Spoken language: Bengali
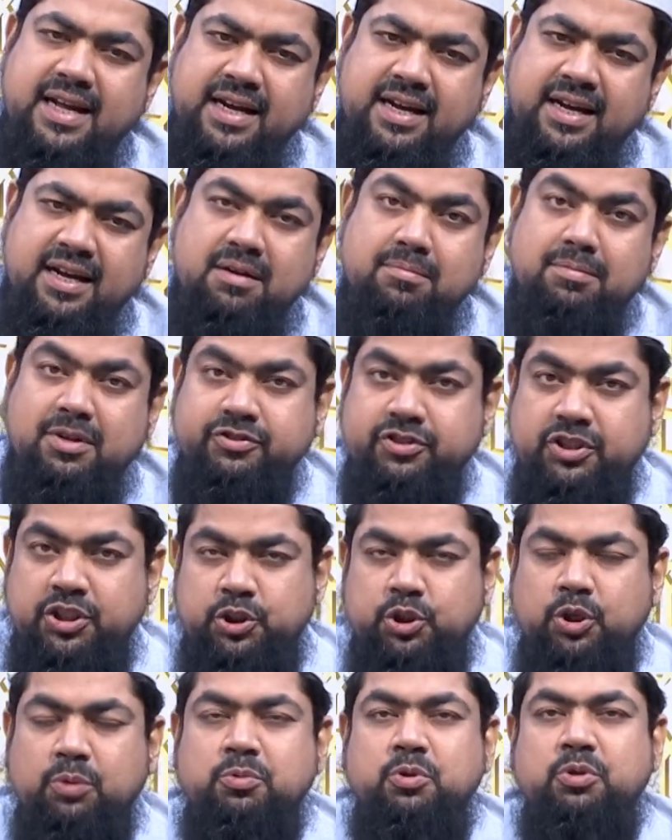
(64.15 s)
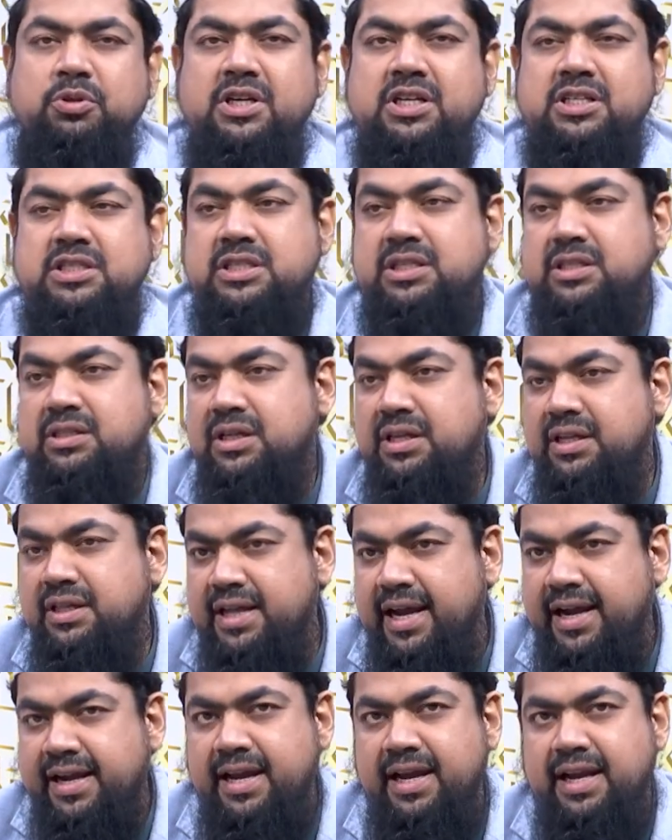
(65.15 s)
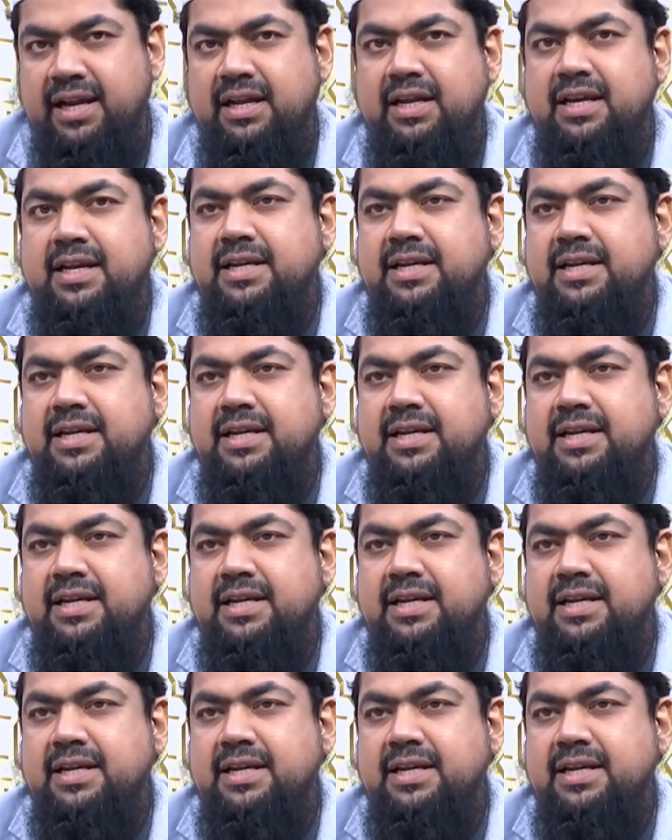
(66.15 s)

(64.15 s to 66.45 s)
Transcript: দেখেন বাসির শব্দটা আসছে তিনি দেখেন